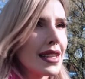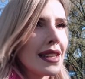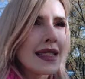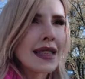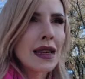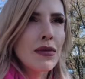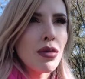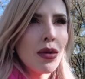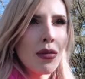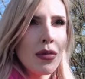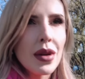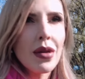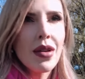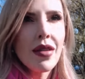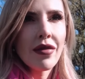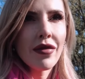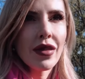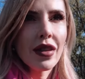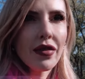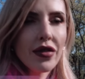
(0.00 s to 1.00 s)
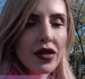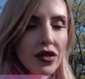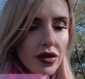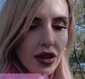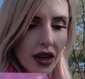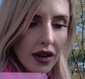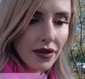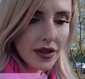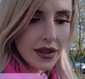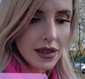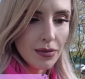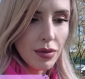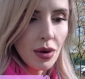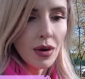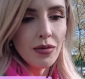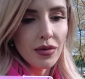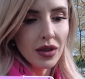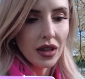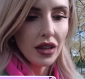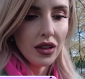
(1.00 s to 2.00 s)
Zapomniałam Wam wczoraj
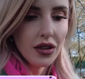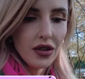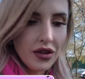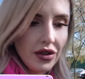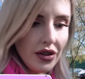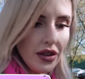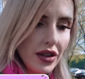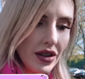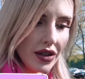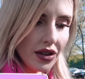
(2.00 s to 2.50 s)
wspomnieć,